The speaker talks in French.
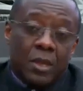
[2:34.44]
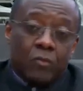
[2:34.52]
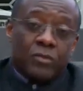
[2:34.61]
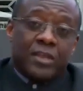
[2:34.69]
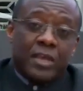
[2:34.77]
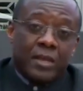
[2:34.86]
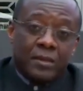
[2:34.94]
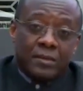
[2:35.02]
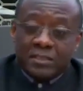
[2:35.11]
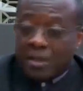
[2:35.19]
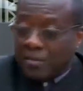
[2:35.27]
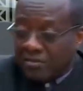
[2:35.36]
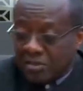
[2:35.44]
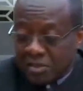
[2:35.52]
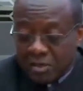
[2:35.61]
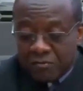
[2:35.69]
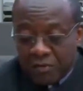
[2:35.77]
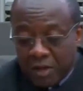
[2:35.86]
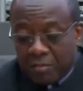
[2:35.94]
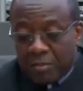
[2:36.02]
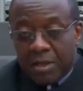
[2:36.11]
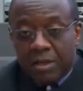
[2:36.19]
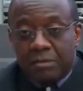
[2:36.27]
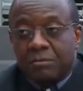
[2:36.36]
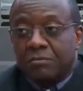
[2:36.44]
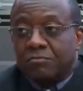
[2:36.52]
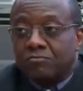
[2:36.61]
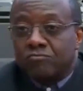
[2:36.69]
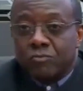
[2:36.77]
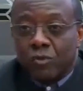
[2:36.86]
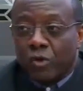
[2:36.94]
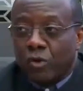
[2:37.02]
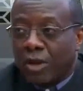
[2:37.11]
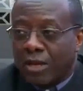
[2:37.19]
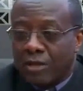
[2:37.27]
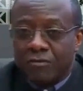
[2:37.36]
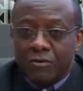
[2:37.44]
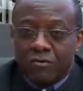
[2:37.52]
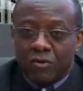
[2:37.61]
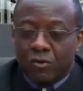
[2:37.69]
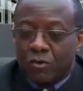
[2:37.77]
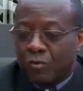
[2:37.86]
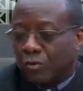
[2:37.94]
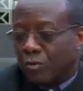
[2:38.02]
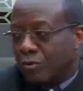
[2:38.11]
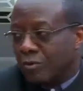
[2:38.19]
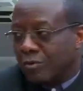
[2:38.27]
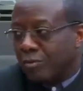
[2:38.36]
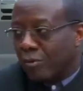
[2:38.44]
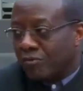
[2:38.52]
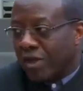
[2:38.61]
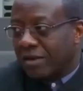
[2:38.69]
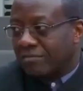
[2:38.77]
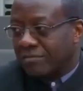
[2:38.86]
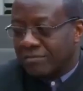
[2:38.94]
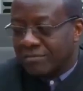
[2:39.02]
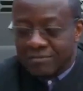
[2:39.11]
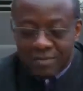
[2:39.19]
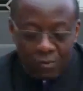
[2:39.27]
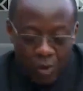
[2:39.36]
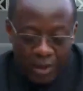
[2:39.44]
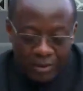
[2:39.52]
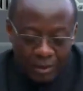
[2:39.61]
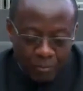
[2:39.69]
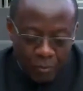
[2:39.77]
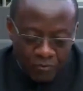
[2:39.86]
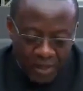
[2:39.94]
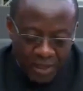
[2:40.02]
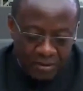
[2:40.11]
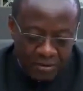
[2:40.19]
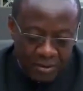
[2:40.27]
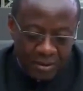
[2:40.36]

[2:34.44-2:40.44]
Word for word: Écoutez, déjà merci Jennifer, mais euh, donnons la définition du mot profane. C'est quoi être un profane